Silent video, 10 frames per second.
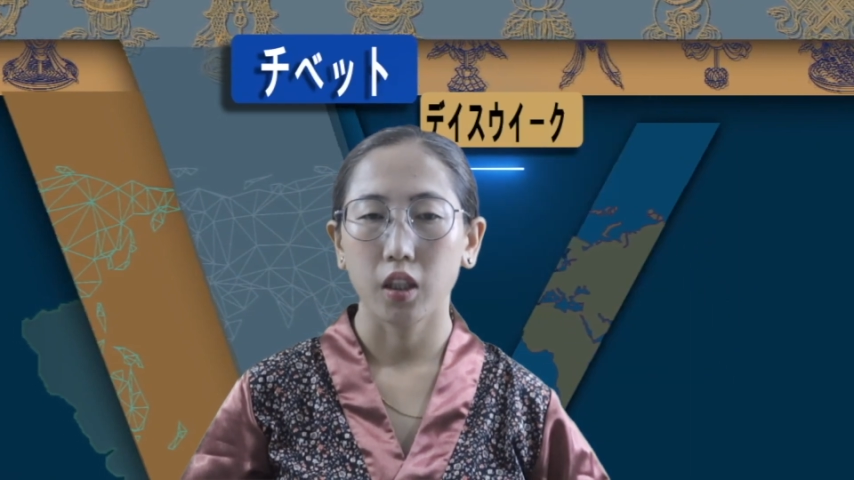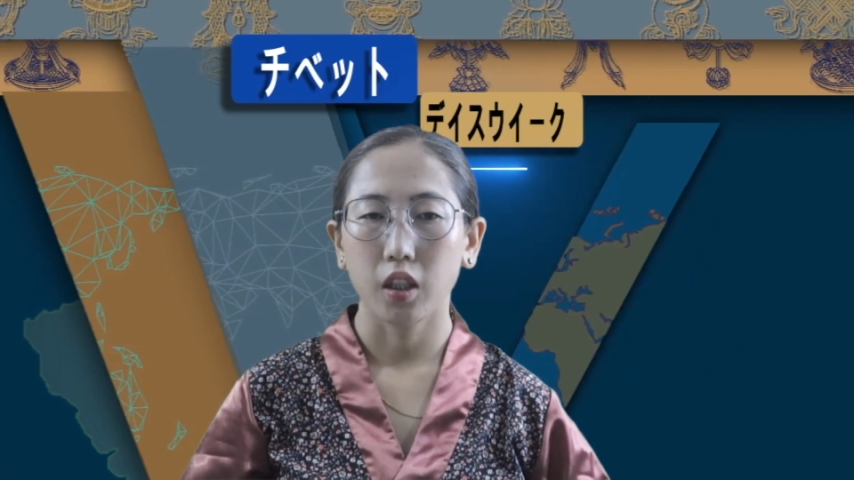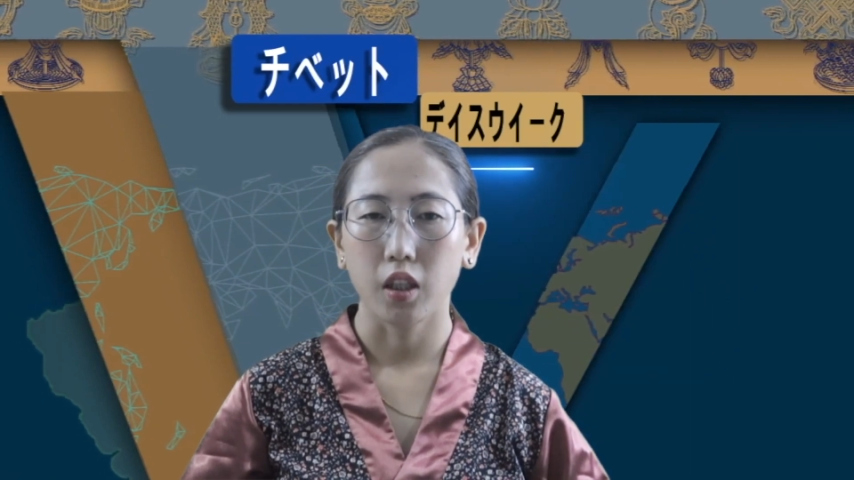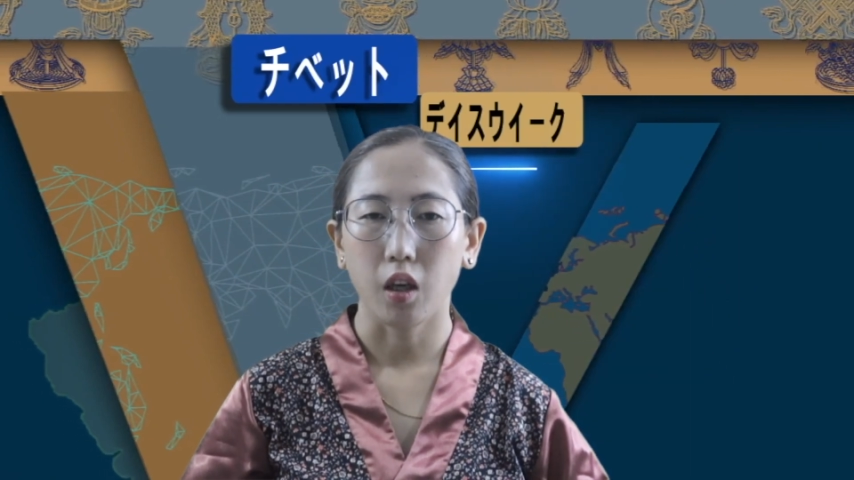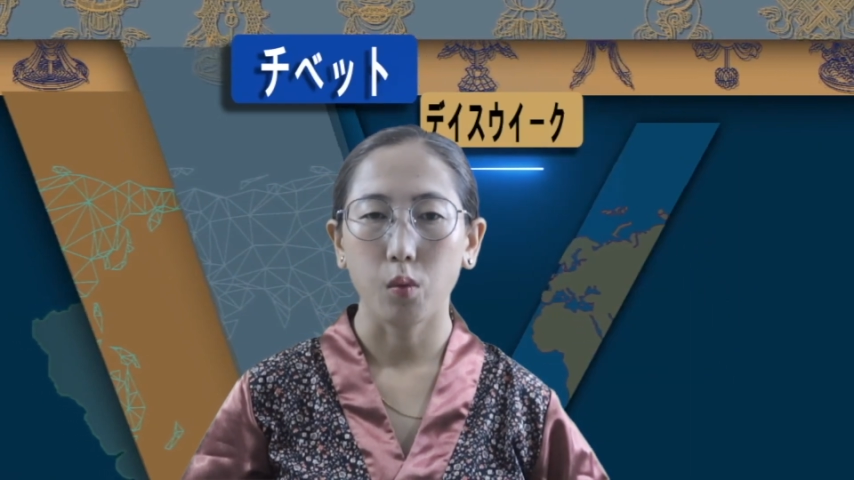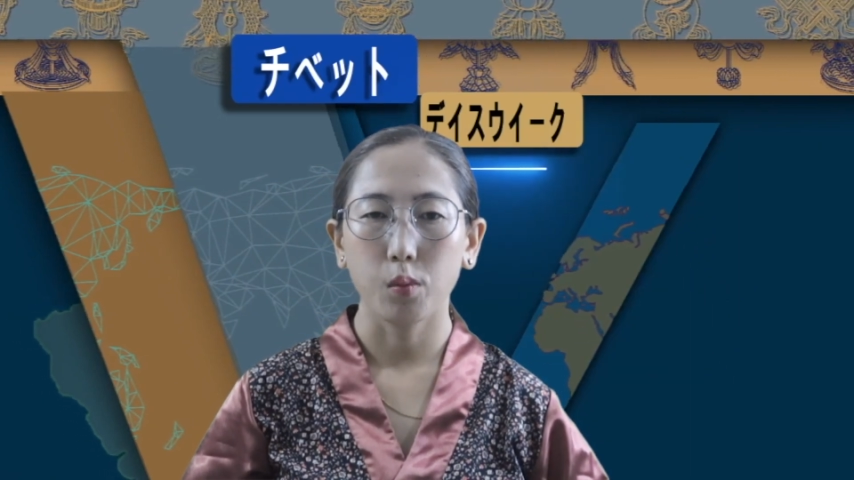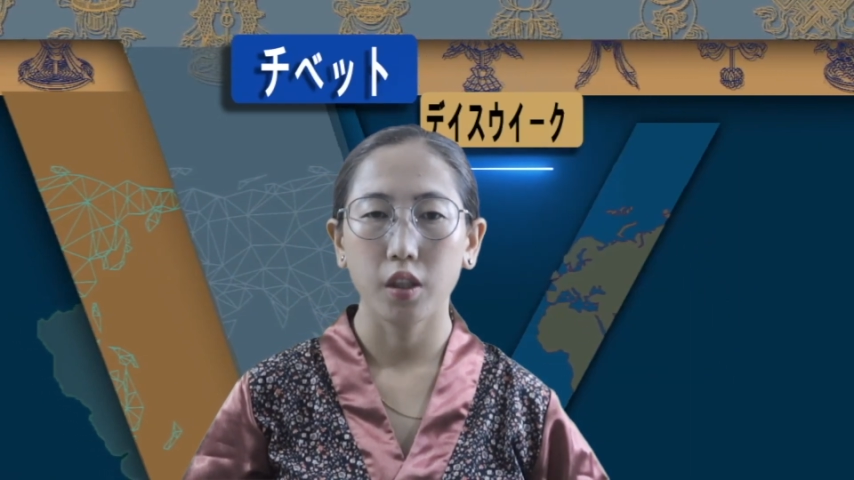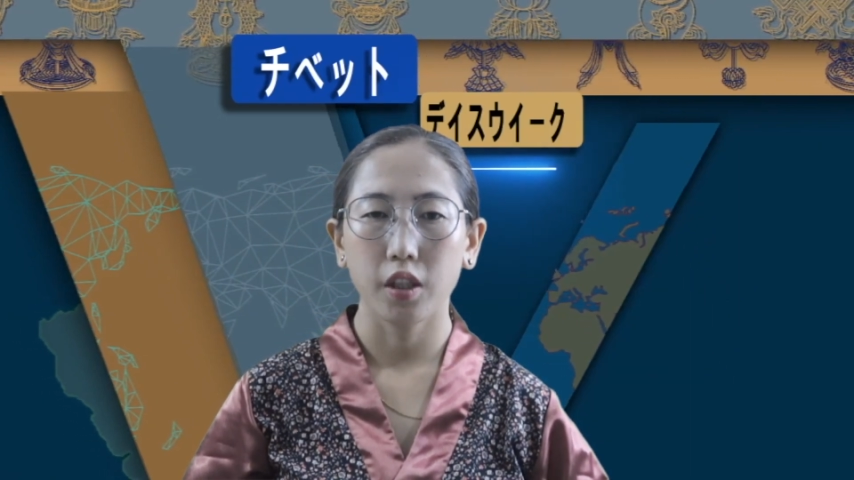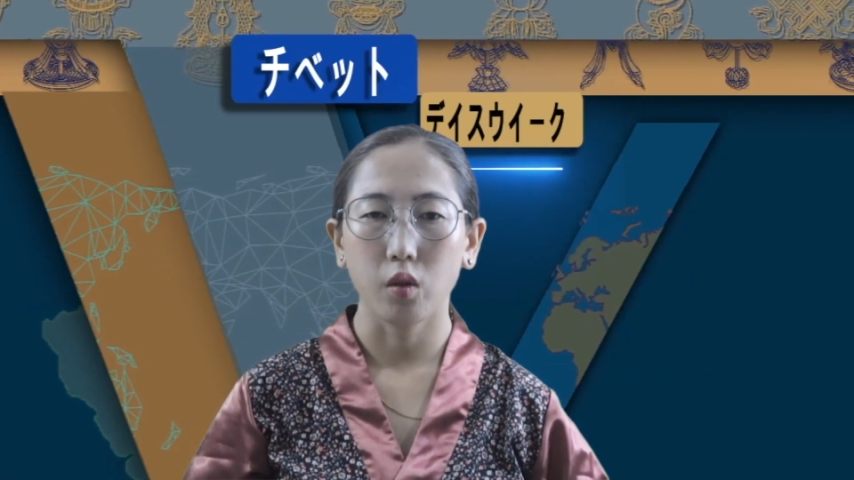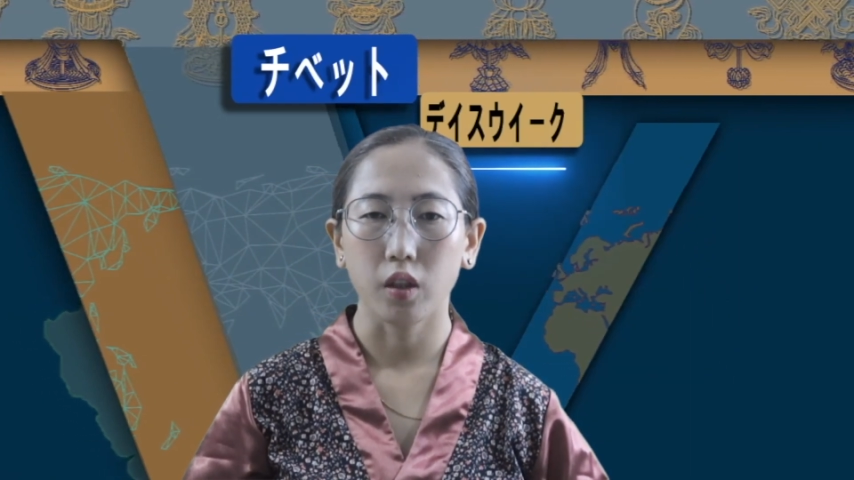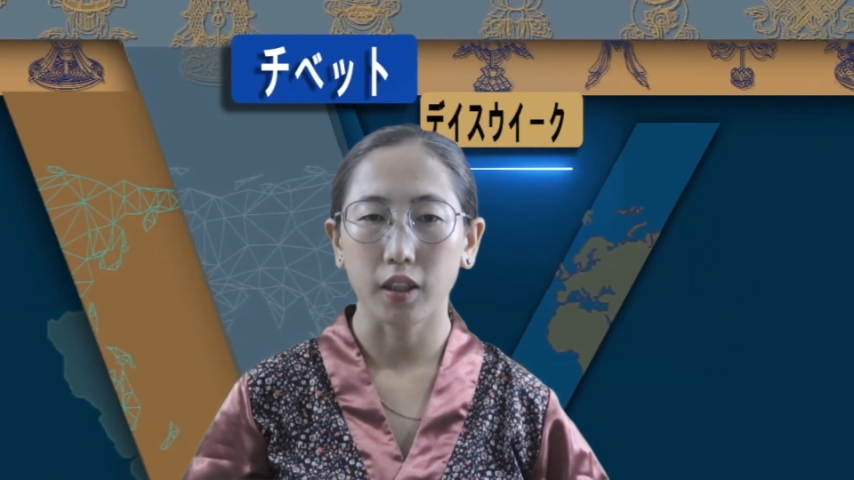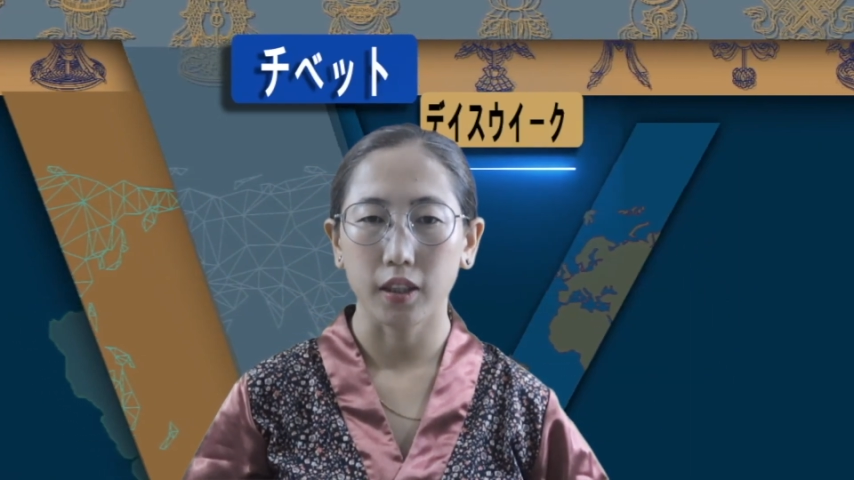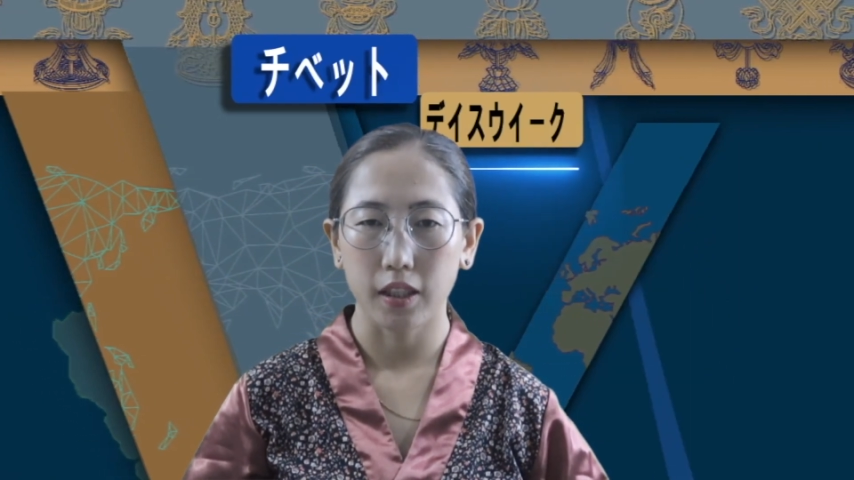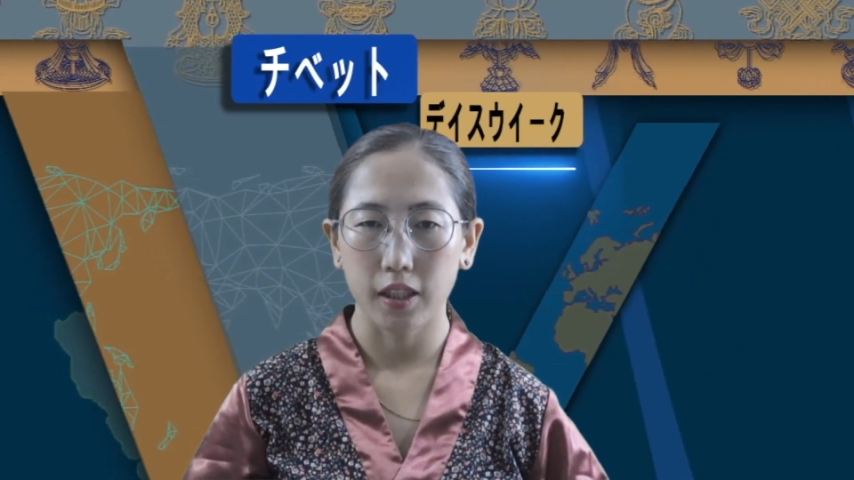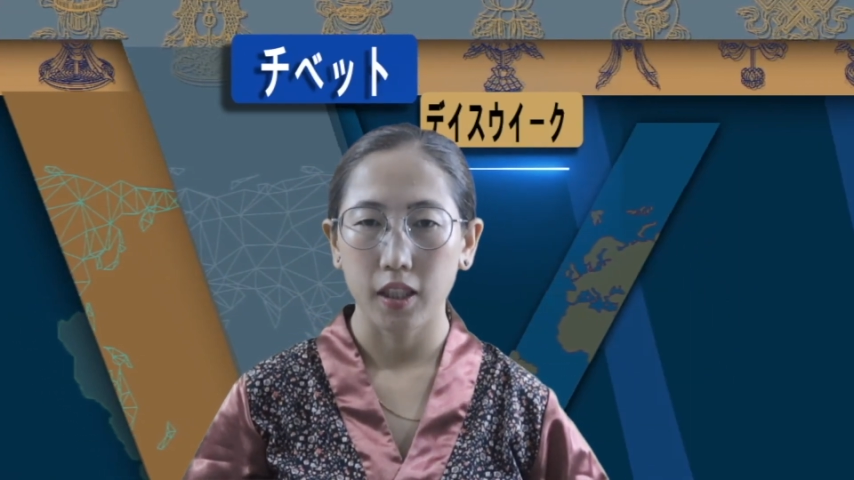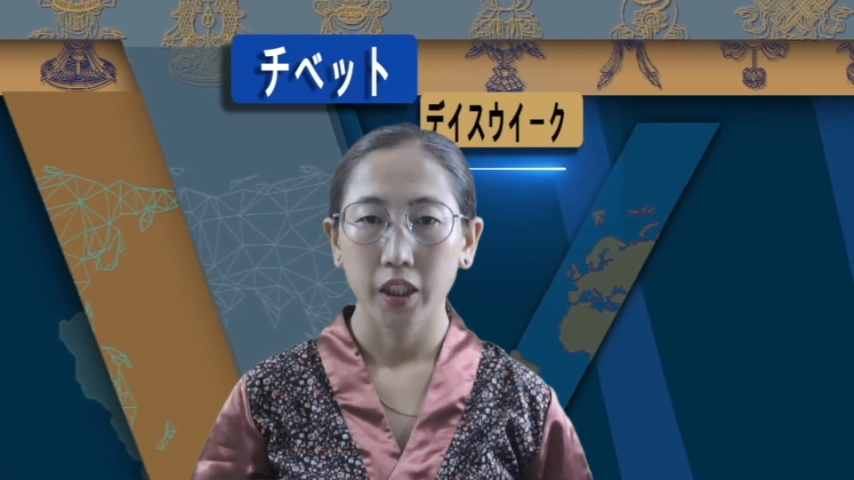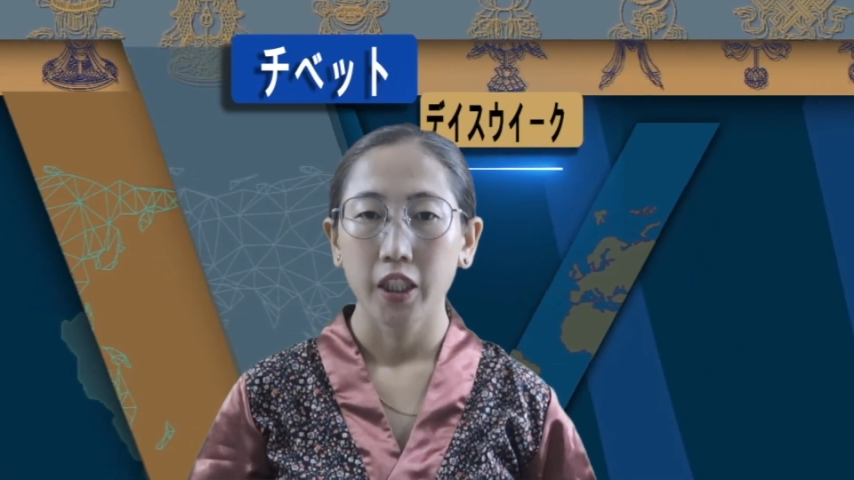験や思い出を語り